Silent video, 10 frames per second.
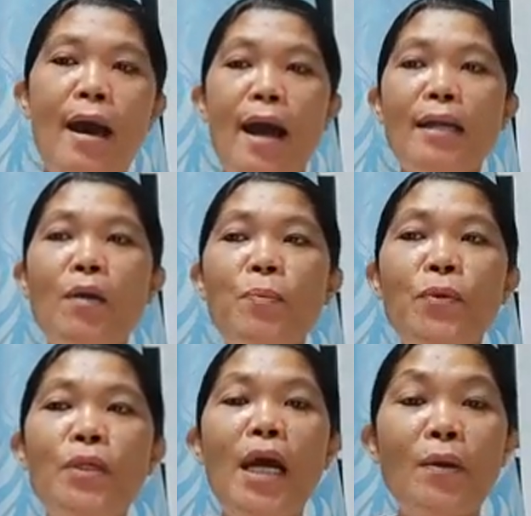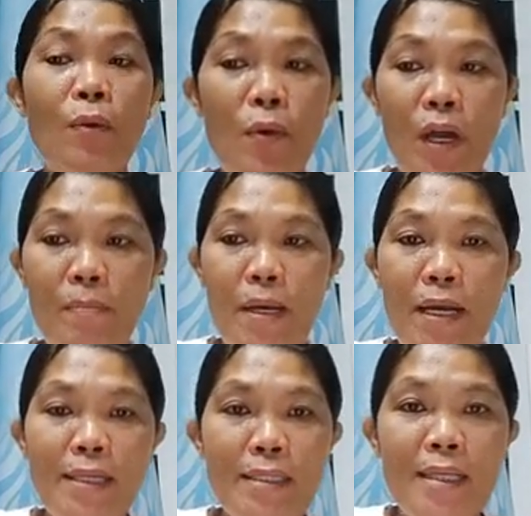araw po ng
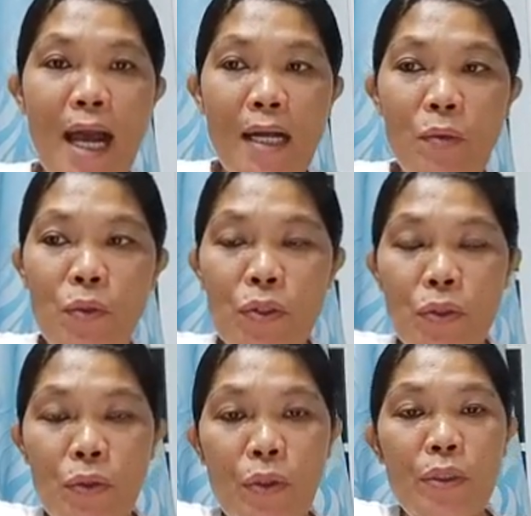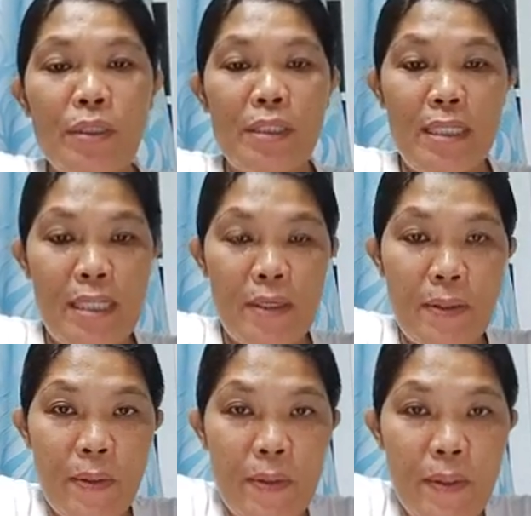Huwebes, Agosto
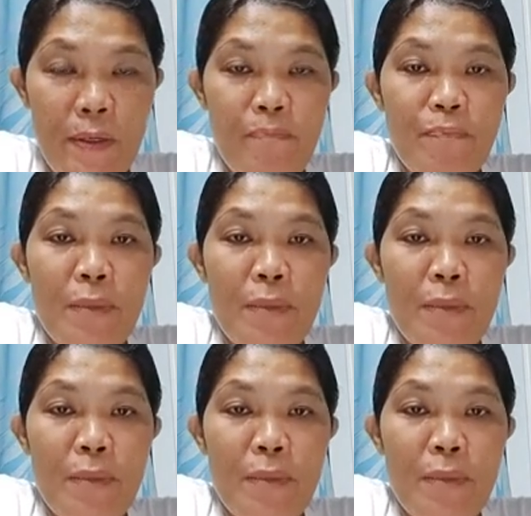5.